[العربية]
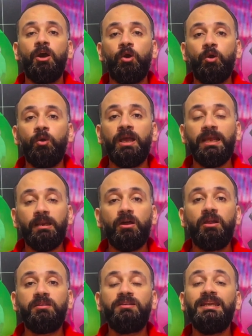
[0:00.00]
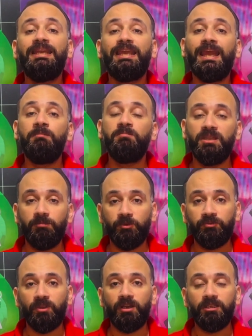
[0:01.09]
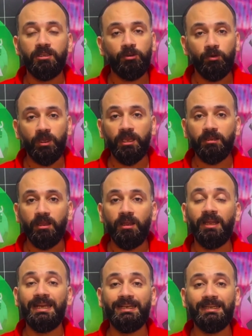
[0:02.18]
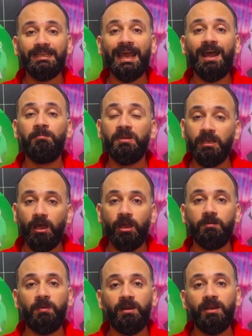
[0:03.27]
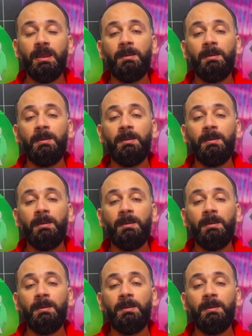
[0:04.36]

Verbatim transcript: هو الخط اللي كان من المفترض ان هو يلقى الدعم الاكبر